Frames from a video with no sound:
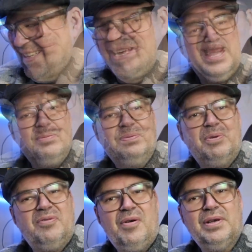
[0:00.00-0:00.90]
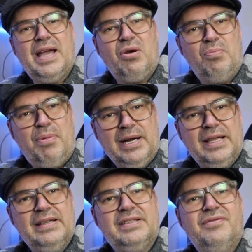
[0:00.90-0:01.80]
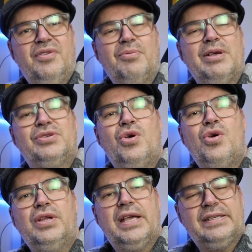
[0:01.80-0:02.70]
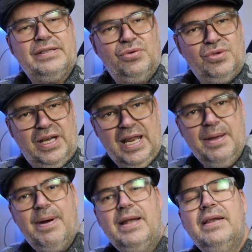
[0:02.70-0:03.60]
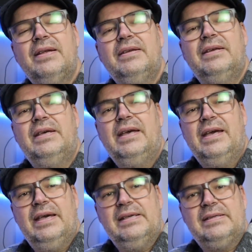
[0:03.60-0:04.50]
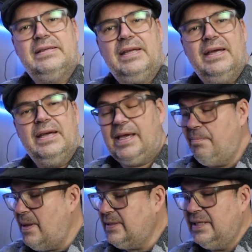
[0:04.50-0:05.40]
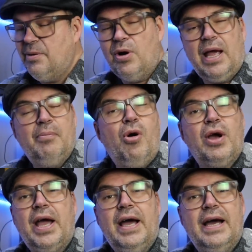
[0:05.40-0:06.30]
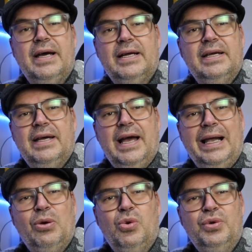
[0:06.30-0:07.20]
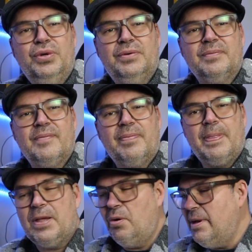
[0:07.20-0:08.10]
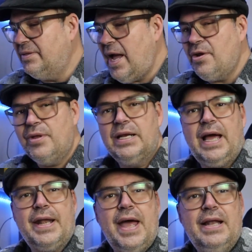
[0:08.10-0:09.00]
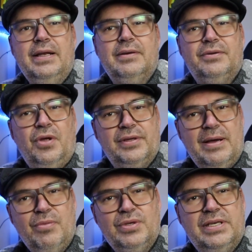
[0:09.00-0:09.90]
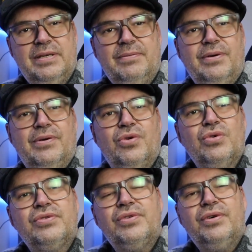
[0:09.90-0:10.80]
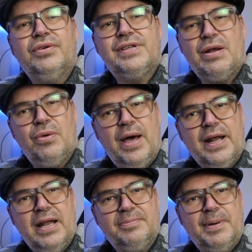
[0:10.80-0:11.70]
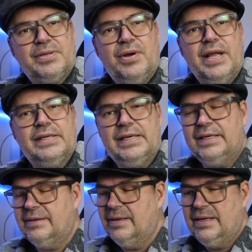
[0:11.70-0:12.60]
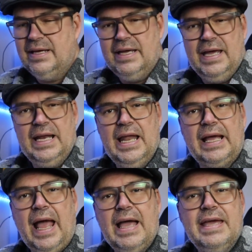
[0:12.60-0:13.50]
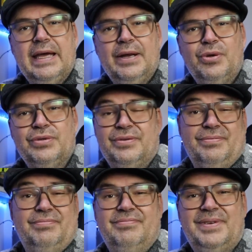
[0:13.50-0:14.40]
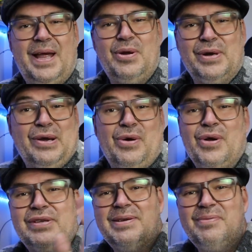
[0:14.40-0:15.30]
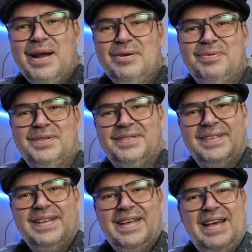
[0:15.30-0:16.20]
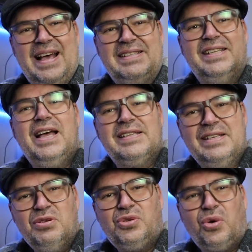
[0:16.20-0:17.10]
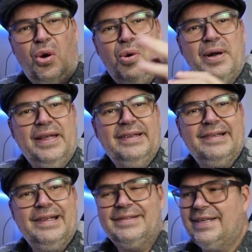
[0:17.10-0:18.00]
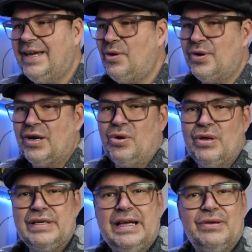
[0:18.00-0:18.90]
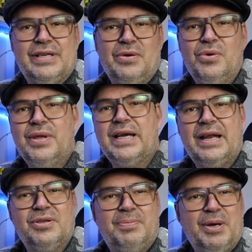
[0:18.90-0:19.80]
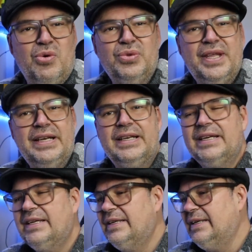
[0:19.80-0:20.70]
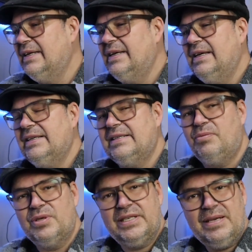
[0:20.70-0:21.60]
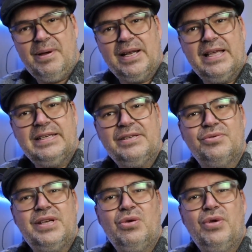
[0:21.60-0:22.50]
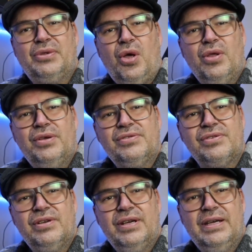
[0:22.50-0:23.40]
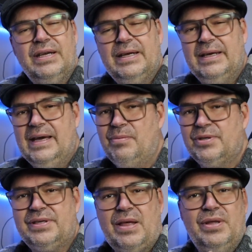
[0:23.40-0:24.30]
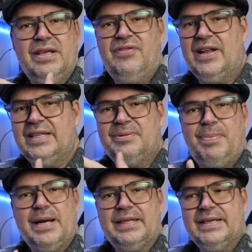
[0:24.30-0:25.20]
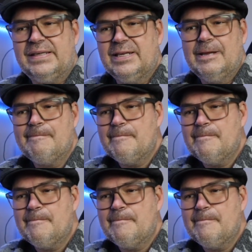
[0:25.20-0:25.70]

Pedimos por favor que compartan esta información, que se suscriban, este, que pasen de boca en boca algún comentario del canal. Nos da muchísimo gusto saludar a las personas en, en la calle que nos, que nos reconocen. Bueno, pues así, así nos tocó, ¿verdad? Este, que nos reconocen, que nos saludan, que nos preguntan. Este, muchísimas gracias, un saludo a todos. Hemos estado en diferentes partes